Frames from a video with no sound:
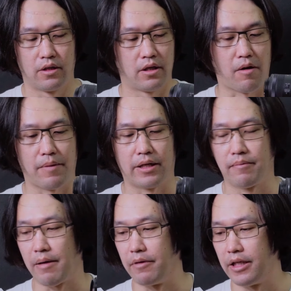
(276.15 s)
พอเป็น
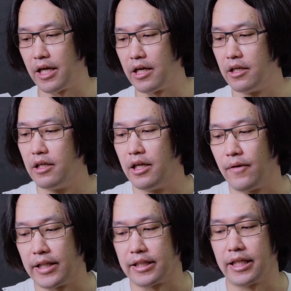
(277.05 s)
แบบนี้เนี่ยเรา
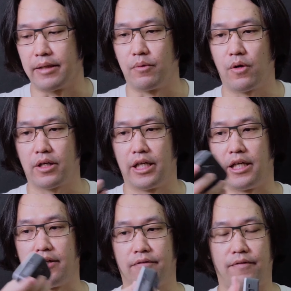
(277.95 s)
อาจจะติดพวกนี่
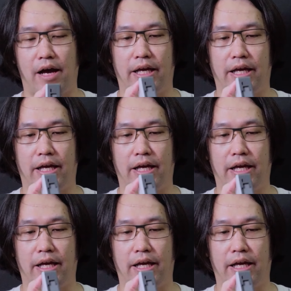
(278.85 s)
ไฟ